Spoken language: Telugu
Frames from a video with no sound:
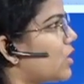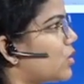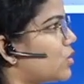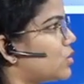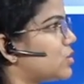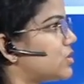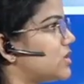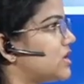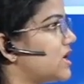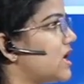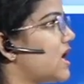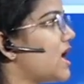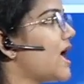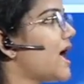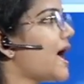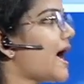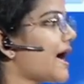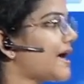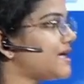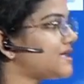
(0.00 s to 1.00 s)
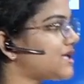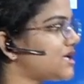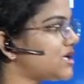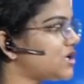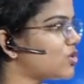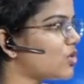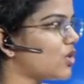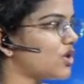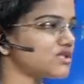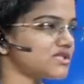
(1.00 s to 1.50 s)
ఉంటుంది అయితే ఈ
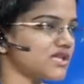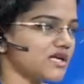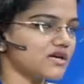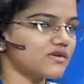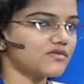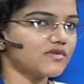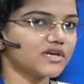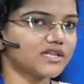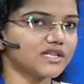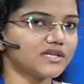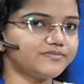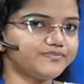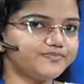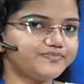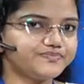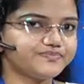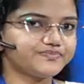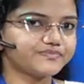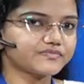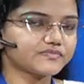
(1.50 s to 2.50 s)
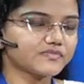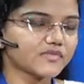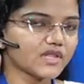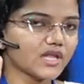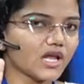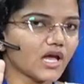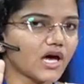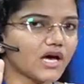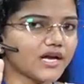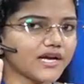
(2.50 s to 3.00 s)
కోర్స్ అన్నటువంటిది
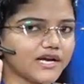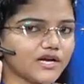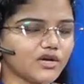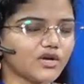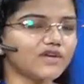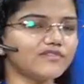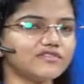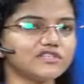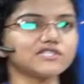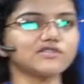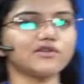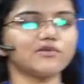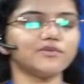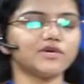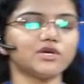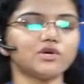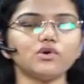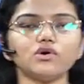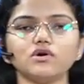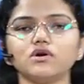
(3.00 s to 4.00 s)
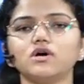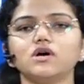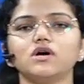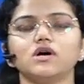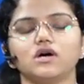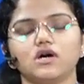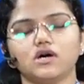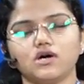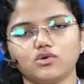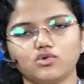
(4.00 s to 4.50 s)
రెండు లెవెల్స్లో మీకు
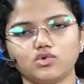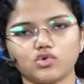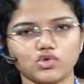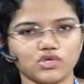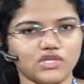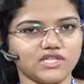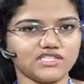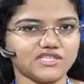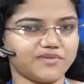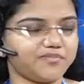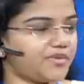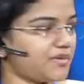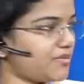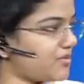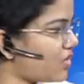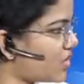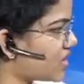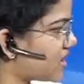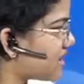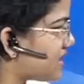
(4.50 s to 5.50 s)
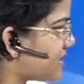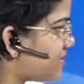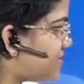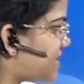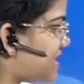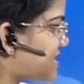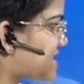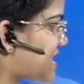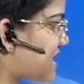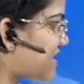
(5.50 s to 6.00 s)
ఉంటుందని చెప్పాం ఒకటి
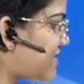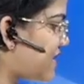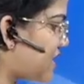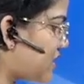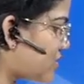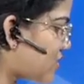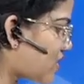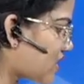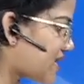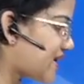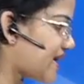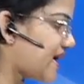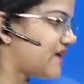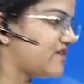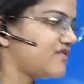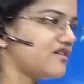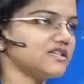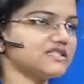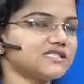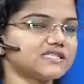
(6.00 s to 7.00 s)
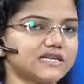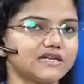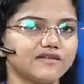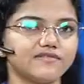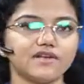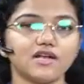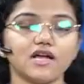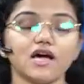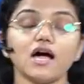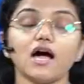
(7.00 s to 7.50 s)
బేసిక్ లెవెల్ ఇంకొకటి అడ్వాన్స్డ్
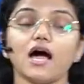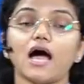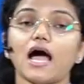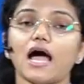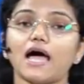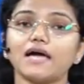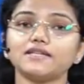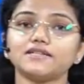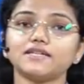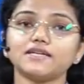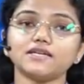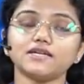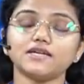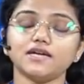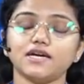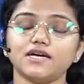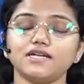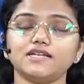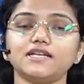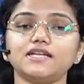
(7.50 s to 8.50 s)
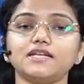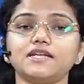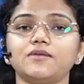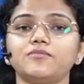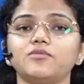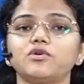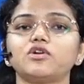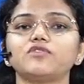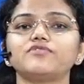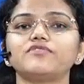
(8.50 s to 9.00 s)
లెవెల్ అయితే ఎన్ని
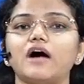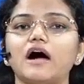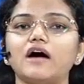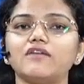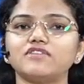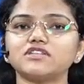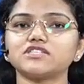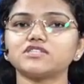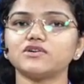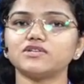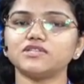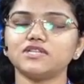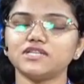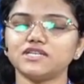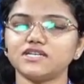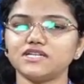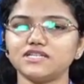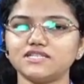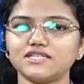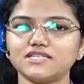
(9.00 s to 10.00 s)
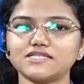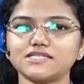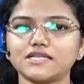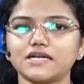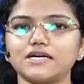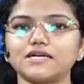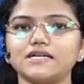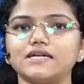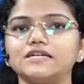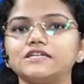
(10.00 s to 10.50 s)
నెంబర్ ఆఫ్ అవర్స్లో దీన్ని డీల్
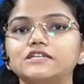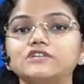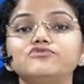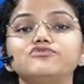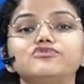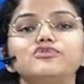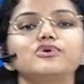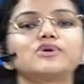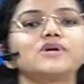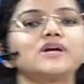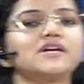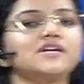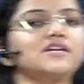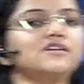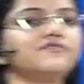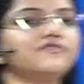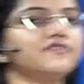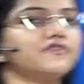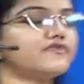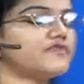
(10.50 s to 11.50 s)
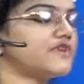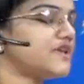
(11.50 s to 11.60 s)
చేస్తారండి అంటే ఫోర్ హండ్రెడ్ అండ్ ఫిఫ్టీ